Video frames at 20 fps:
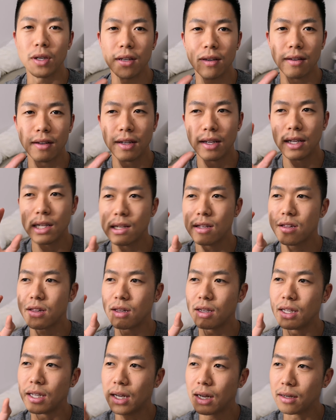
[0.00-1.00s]
うに
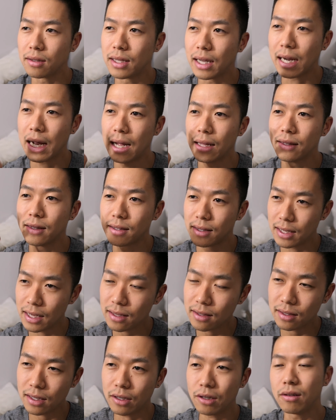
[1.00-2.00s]
シリガルで簡
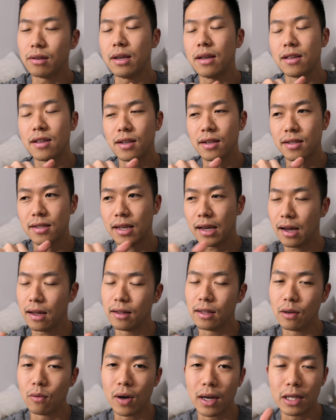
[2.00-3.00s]
単っていうふうに世
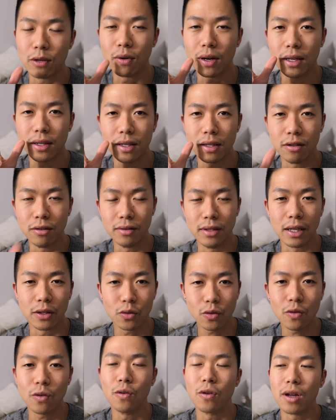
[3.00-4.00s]
間では言われてるんだ
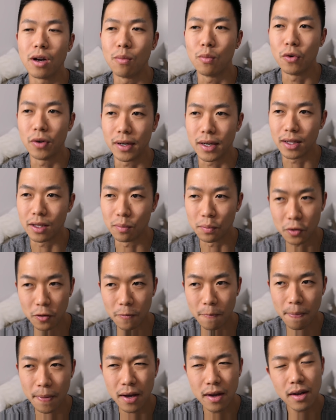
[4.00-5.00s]
と俺は思うけど
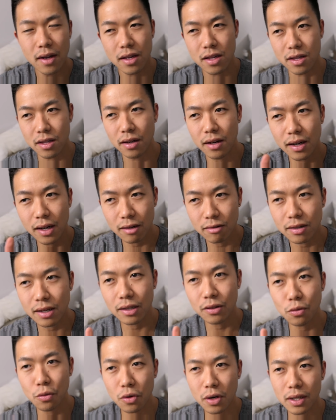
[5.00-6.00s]
もシリガル
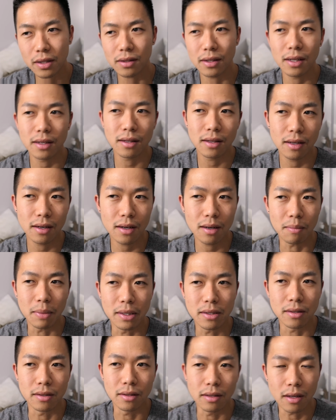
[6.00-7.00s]
かどうかって言ったら
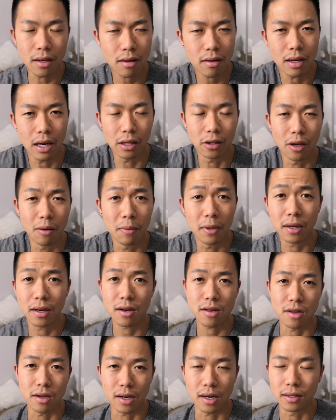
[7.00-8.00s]
別にねあの
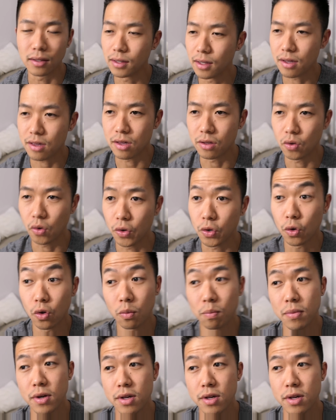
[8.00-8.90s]
アメリカ人カナダ人とかヨーロッ